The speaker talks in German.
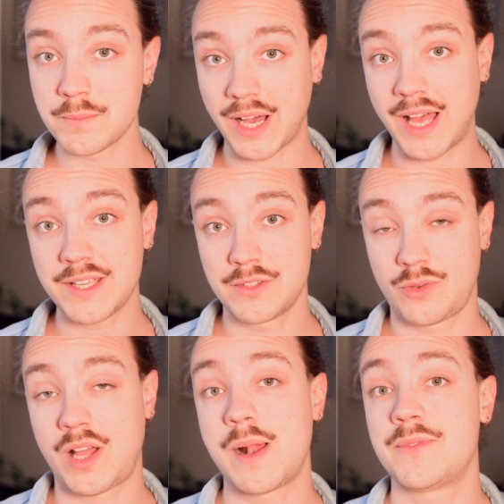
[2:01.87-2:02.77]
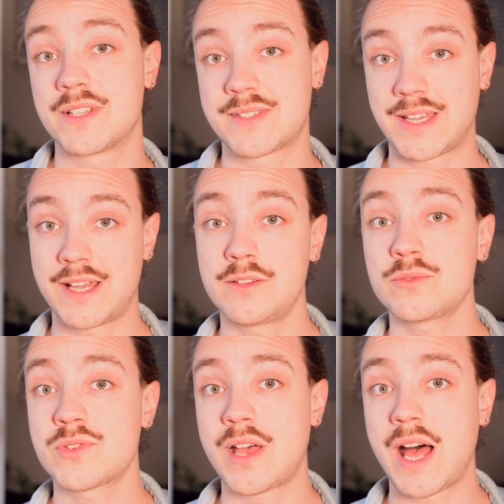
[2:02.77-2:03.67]
Bereichen noch halbwegs
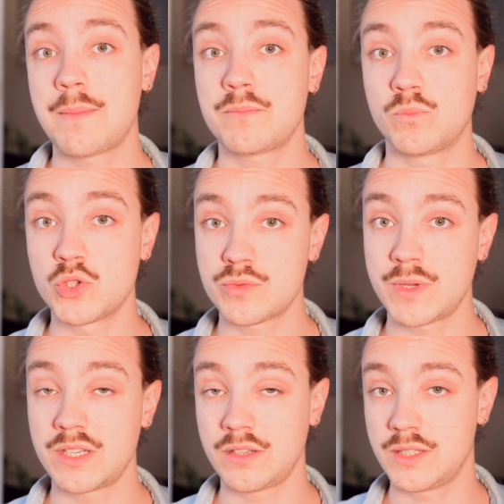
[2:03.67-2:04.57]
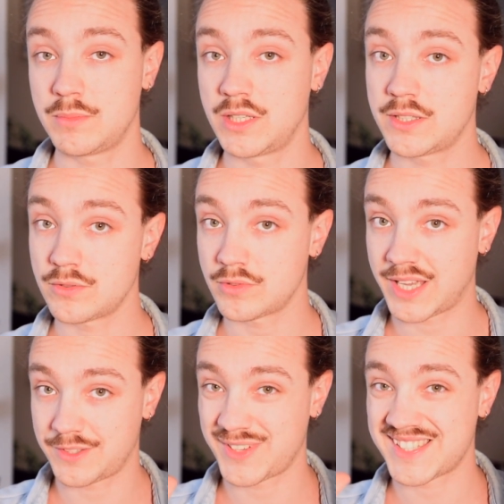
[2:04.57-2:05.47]
Zeichnung zu haben, muss man die Belichtung
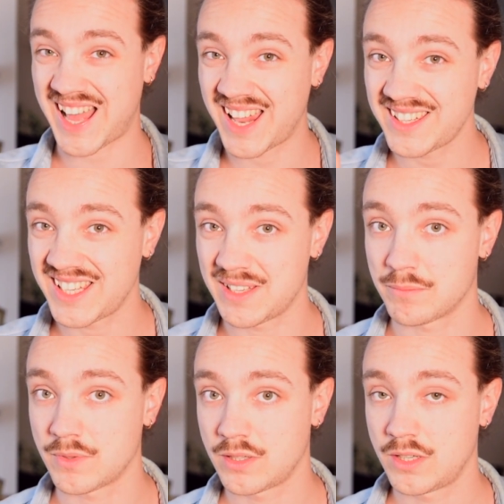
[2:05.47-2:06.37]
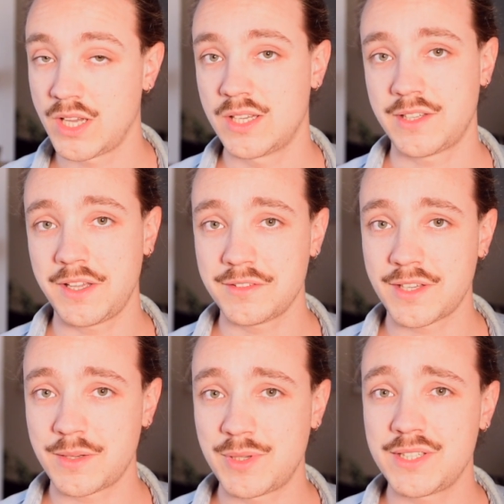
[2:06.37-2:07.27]
etwas anheben. Der
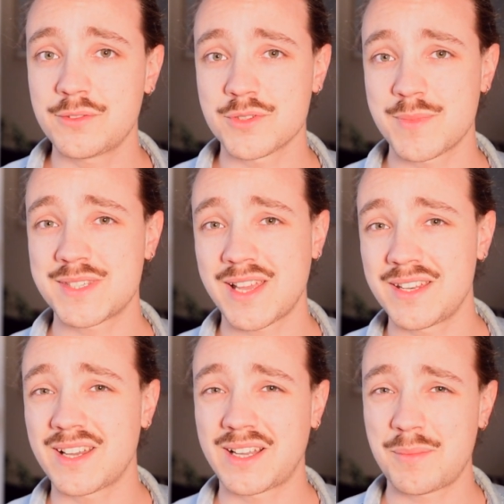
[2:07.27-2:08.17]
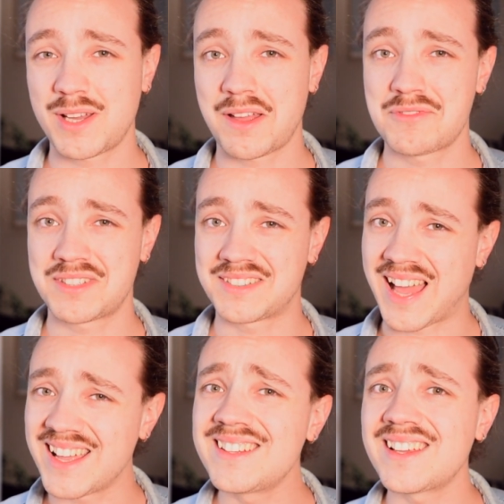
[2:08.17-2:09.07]
interne Belichtungsmesser in der Kamera wird
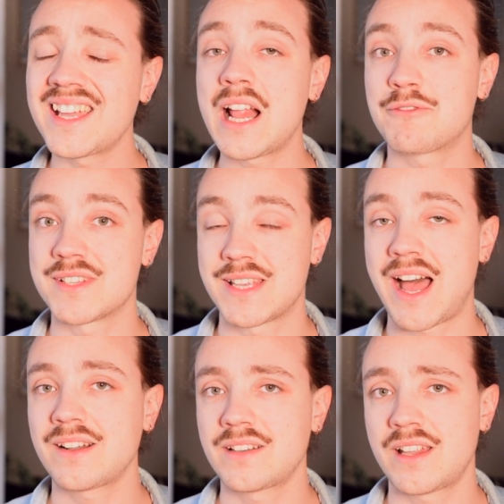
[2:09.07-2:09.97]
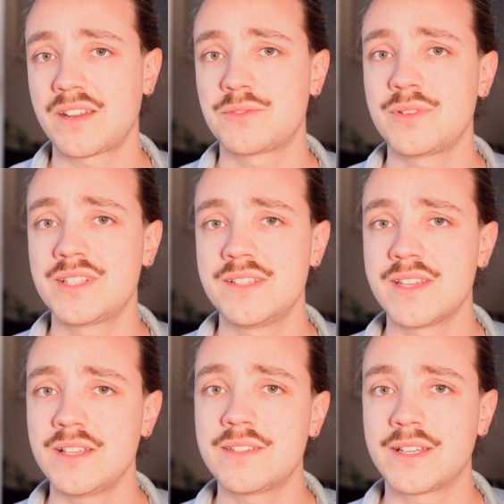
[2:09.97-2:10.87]
da in der Regel versagen, da natürlich diese
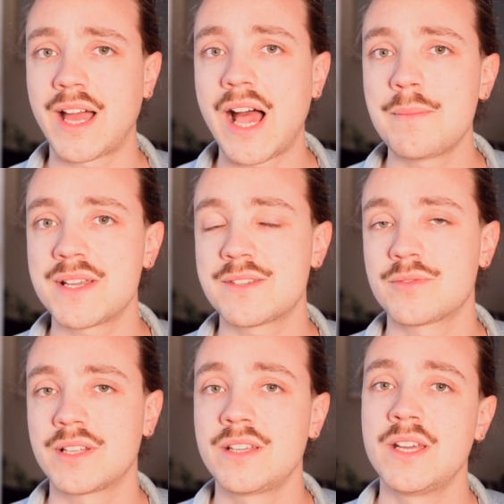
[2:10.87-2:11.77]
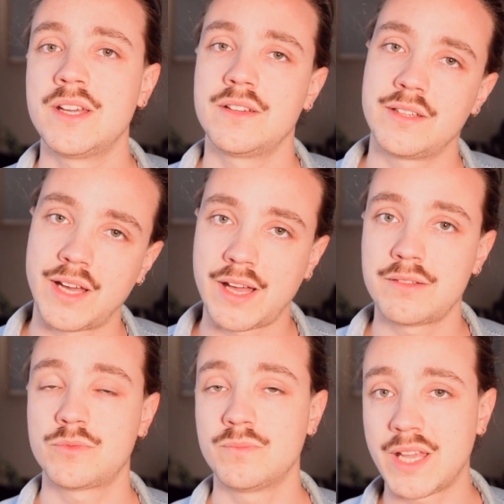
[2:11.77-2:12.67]
Integralmessungen
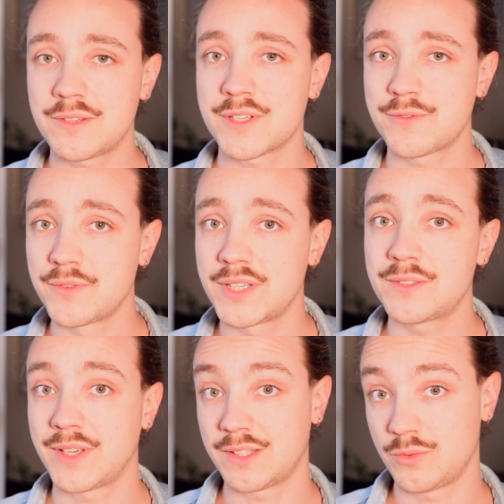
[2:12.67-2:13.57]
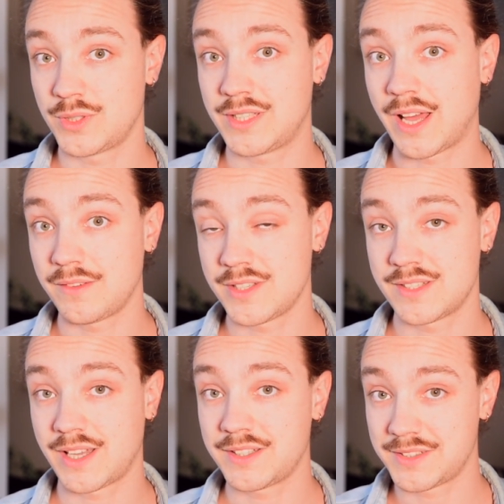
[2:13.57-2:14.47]
ja etwas verwirrt werden durch die
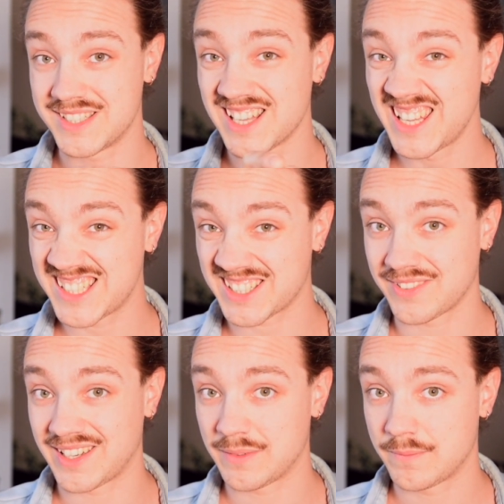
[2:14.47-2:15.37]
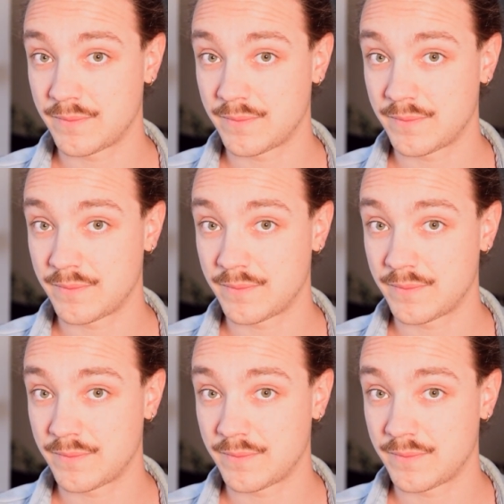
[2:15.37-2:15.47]
Anwesenheit dieser Lichtquelle.